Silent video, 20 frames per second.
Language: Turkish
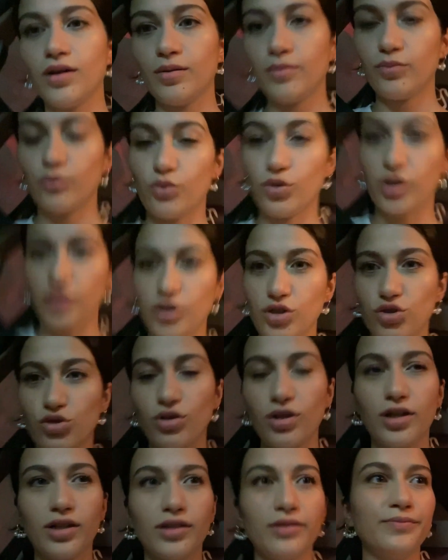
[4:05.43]
Bu arada şu
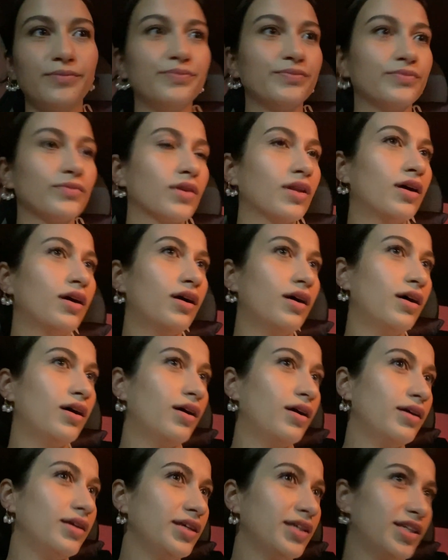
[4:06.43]
an
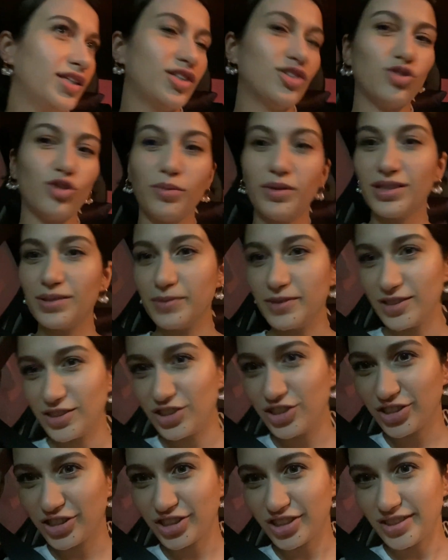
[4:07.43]
ikinci nöbetimizin
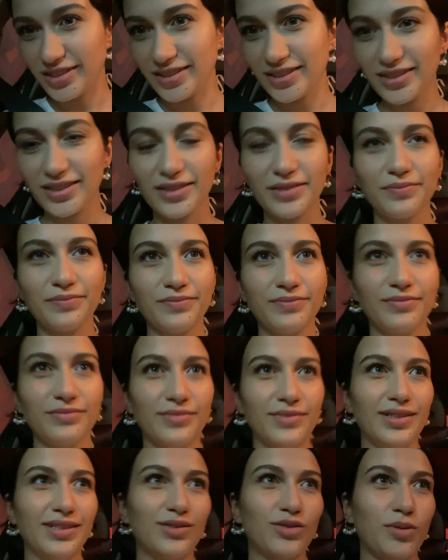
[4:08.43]
çıkışıyız.
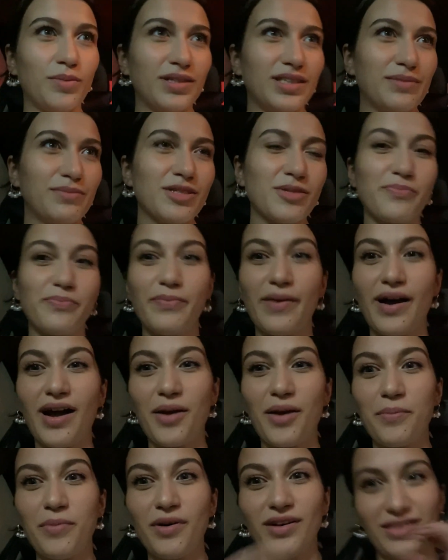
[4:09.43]
İlk nöbetimiz
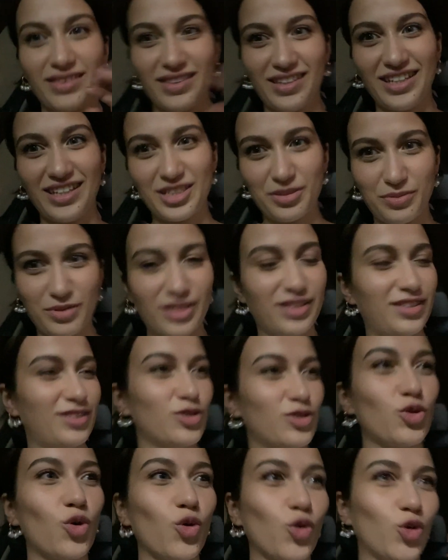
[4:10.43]
berbat geçmişti.
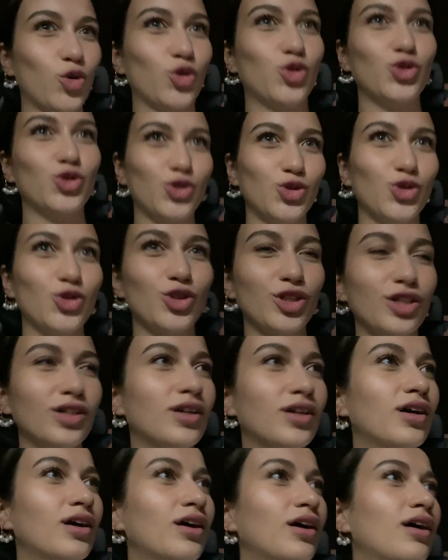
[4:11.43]
Çok kötüydü.
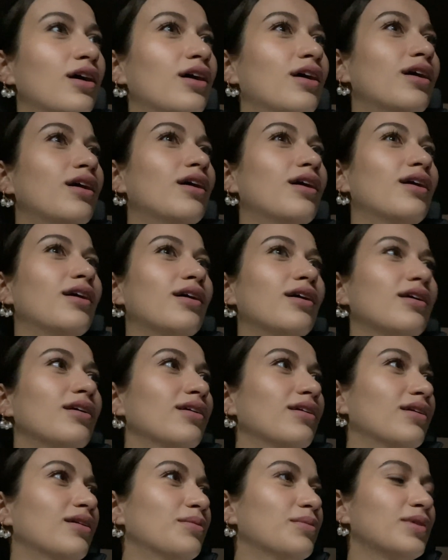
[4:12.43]

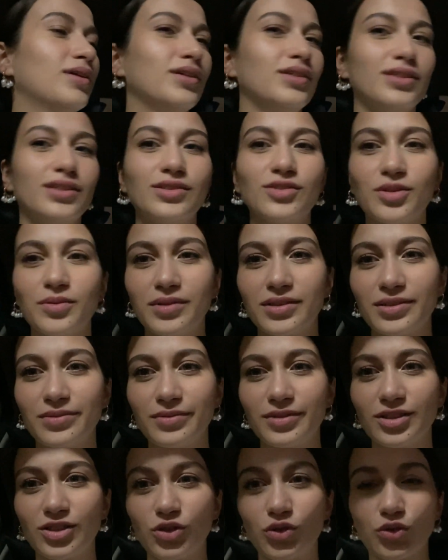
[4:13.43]
Ama ikinci
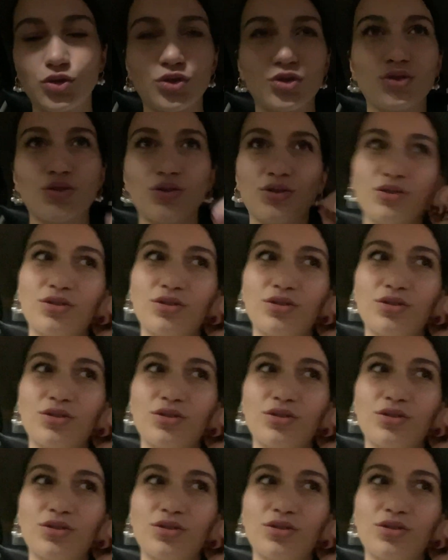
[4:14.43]
nöbetimiz çok şükür.